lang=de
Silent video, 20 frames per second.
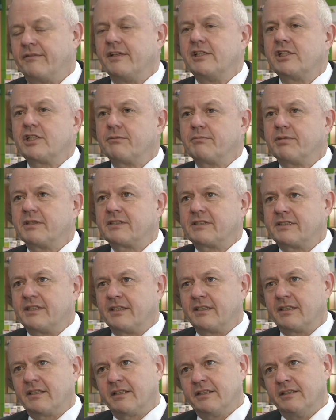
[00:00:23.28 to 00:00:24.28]
Welchen
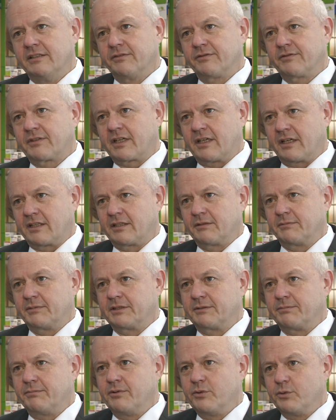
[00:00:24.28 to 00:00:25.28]
Patienten hilft
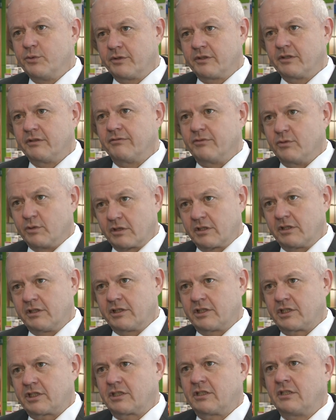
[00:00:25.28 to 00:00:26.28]
Cannabisblüte
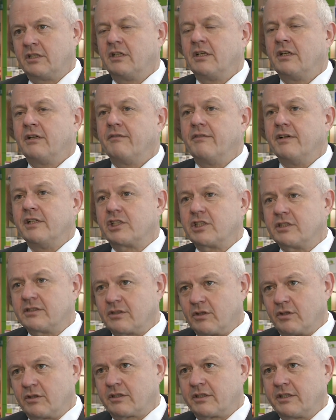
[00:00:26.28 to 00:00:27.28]
wirklich?
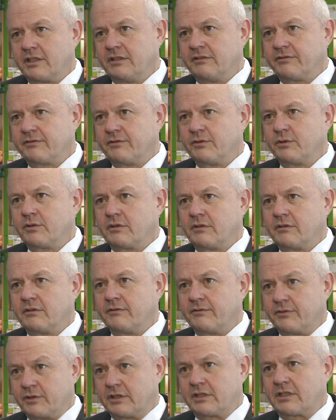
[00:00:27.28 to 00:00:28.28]
Welche Sorte hilft
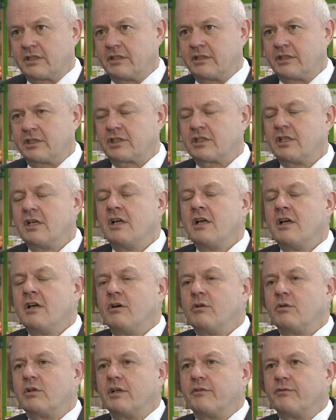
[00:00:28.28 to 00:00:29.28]
wirklich?
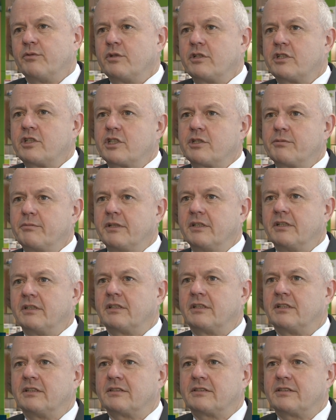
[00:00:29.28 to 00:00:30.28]
Und da wünsche ich
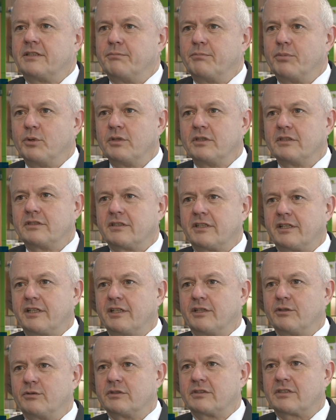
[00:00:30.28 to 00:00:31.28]
mir, dass die
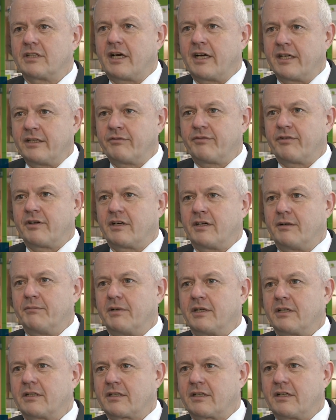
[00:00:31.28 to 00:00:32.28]
Bundesregierung es
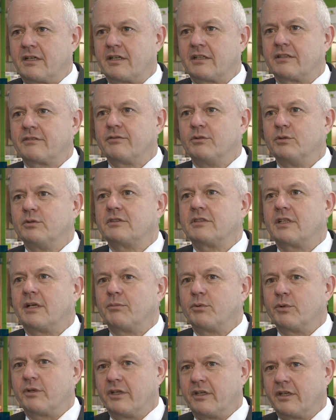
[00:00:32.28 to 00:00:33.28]
einfacher macht, gerade für uns
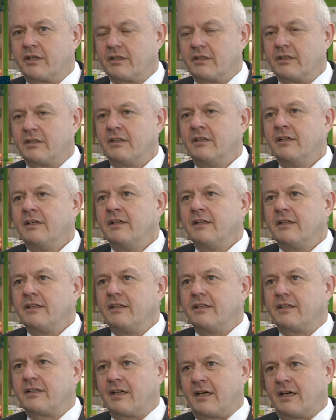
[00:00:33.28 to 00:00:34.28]
Apotheker,
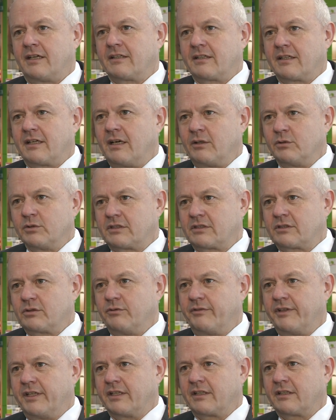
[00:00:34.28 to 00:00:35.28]
die Daten
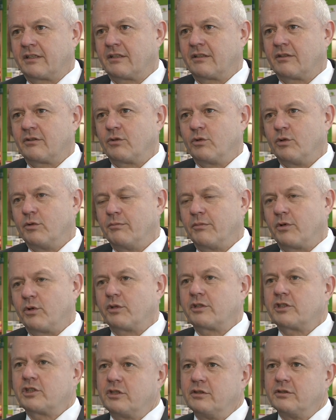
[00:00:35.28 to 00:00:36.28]
auszuwerten, um
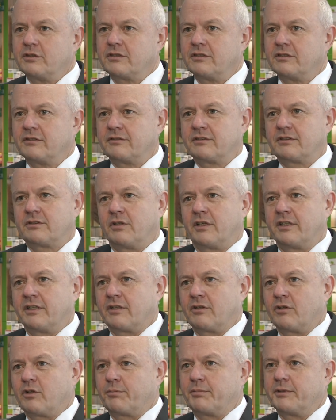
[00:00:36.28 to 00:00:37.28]
Rückschlüsse zu
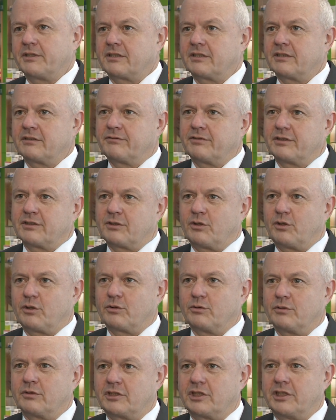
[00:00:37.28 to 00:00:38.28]
einer noch besseren
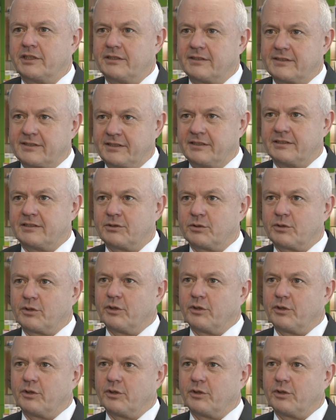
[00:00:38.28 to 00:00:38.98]
Versorgung ziehen zu